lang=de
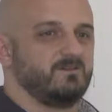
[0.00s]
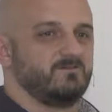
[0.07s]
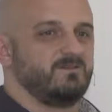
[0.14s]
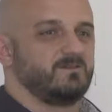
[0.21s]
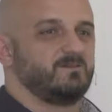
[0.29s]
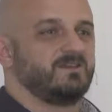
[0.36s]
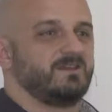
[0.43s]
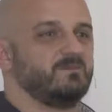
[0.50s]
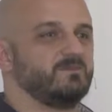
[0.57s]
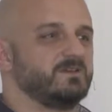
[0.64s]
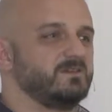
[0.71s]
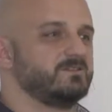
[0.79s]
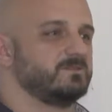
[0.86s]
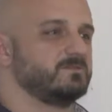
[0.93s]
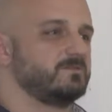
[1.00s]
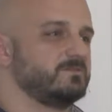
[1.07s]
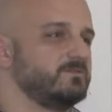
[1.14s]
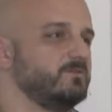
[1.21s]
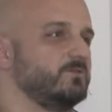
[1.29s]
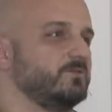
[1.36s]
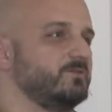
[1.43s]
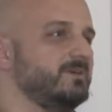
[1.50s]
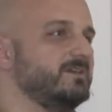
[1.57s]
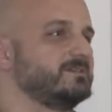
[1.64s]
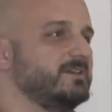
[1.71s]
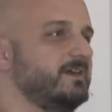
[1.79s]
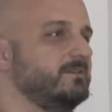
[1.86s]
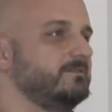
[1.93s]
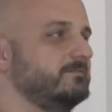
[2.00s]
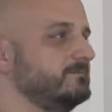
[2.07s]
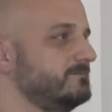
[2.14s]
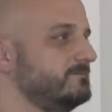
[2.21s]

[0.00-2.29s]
Fangen wir damit jetzt groß was an?